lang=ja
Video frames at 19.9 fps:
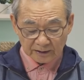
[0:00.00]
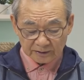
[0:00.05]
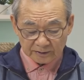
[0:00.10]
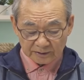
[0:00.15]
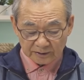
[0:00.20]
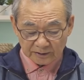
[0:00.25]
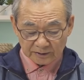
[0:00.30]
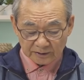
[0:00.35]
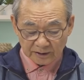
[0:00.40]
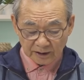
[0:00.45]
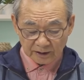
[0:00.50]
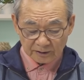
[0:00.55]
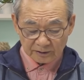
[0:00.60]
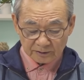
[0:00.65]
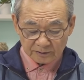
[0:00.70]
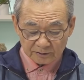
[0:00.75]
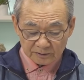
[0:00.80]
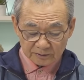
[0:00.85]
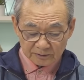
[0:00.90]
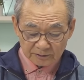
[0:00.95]
けていた。
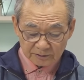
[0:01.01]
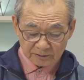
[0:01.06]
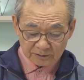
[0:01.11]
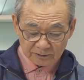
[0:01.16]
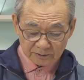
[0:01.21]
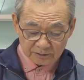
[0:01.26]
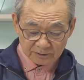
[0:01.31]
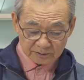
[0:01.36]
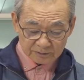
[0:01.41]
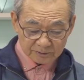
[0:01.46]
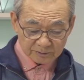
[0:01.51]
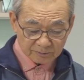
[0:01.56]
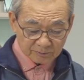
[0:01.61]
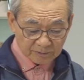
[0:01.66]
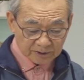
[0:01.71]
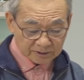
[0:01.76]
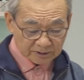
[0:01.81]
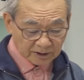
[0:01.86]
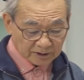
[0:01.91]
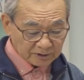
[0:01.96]

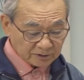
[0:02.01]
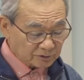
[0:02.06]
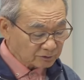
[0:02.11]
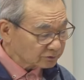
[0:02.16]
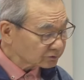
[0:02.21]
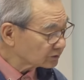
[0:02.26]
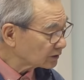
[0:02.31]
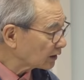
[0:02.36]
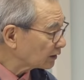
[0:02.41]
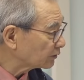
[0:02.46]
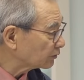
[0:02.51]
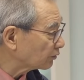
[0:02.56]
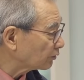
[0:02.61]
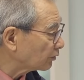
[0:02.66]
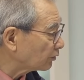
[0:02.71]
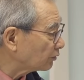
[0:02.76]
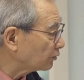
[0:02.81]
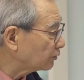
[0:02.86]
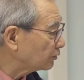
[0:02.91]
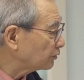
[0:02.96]
マタイとルカ
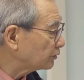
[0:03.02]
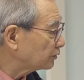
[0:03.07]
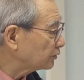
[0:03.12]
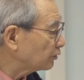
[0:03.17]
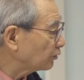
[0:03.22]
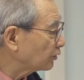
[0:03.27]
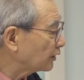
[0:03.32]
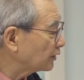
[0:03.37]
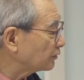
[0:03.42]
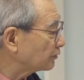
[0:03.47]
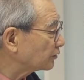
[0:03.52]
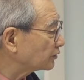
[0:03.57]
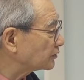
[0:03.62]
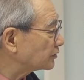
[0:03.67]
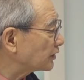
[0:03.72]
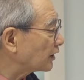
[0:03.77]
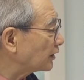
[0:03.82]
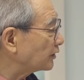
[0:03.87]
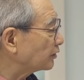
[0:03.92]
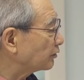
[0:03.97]
の表現の
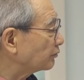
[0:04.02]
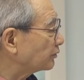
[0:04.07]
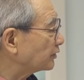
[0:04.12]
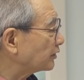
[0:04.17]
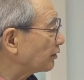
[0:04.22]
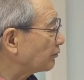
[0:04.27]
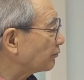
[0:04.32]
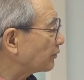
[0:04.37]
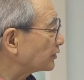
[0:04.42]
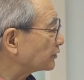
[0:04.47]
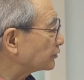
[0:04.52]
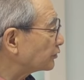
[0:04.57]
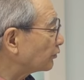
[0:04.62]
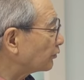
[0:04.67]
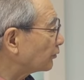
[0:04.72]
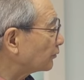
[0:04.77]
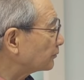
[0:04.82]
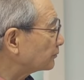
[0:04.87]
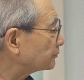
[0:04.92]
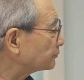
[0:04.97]
違いを見てみま
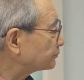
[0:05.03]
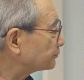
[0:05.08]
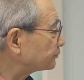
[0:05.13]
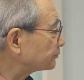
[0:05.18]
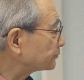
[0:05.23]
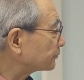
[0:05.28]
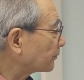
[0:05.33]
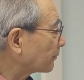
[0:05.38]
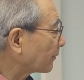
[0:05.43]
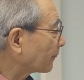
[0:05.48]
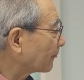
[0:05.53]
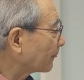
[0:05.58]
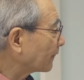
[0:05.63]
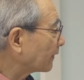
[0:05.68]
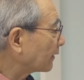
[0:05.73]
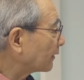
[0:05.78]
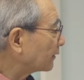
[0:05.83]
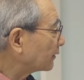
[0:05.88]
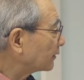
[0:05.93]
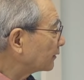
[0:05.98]
しょう。
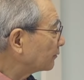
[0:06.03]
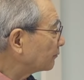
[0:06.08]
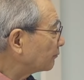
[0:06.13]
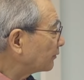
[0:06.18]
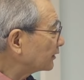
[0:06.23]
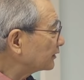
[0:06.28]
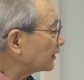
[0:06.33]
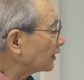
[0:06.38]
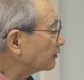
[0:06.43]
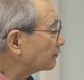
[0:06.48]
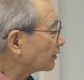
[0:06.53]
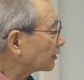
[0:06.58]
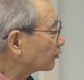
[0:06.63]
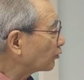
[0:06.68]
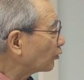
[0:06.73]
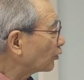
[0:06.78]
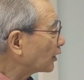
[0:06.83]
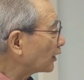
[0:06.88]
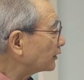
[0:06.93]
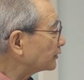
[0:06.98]
マタイは
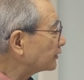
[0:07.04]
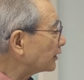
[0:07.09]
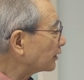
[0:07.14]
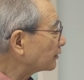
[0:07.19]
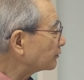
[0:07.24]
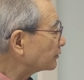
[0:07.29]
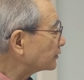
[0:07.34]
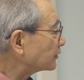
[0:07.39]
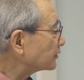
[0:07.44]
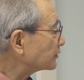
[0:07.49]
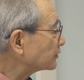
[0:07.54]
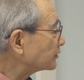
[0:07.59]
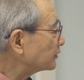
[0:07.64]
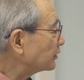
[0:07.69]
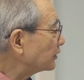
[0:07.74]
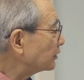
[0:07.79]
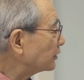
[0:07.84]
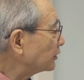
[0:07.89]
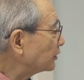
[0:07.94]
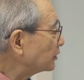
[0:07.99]
こう書いてあるんです。
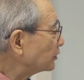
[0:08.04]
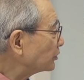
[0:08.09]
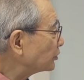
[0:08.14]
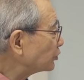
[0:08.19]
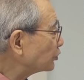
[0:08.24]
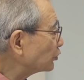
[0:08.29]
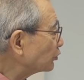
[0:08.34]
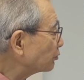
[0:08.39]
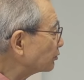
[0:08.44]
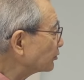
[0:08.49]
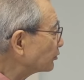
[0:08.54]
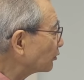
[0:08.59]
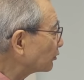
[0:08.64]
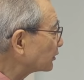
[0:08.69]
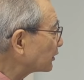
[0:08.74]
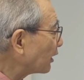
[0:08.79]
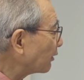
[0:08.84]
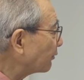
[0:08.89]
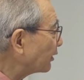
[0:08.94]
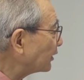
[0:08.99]
中母の
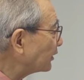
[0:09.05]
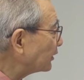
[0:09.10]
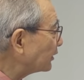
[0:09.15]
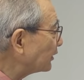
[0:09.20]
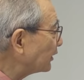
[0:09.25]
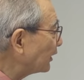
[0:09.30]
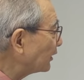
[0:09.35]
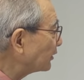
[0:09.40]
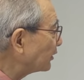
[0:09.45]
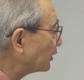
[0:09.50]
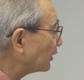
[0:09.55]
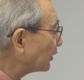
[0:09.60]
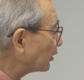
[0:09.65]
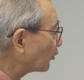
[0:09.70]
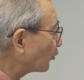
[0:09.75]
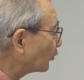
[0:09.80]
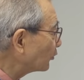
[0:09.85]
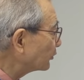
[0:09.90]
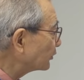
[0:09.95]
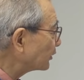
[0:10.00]
ために家で寝
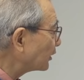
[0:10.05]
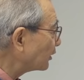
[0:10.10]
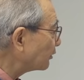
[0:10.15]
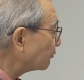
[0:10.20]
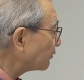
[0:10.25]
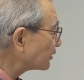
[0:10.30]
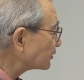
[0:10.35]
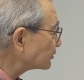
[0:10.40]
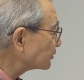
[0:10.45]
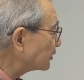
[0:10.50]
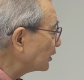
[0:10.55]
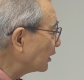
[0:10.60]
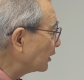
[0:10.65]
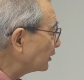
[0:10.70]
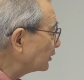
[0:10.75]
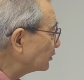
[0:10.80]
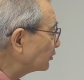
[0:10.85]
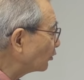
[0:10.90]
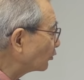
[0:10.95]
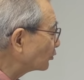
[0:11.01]
込んでいます。
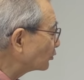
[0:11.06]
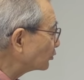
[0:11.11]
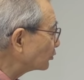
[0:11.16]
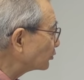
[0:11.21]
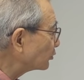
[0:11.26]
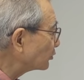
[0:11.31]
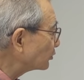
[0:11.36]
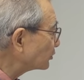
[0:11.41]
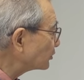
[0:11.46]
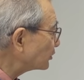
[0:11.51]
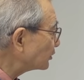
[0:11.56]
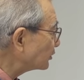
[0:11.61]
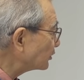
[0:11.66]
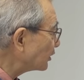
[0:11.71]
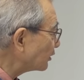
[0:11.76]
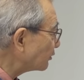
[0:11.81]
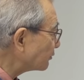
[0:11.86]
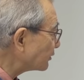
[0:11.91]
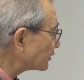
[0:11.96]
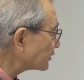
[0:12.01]
ひどく苦しん
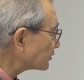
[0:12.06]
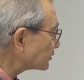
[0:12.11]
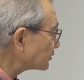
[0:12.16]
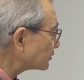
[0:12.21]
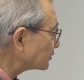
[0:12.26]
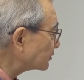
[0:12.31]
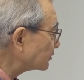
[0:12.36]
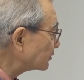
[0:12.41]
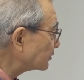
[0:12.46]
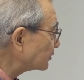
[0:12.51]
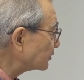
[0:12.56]
でいます。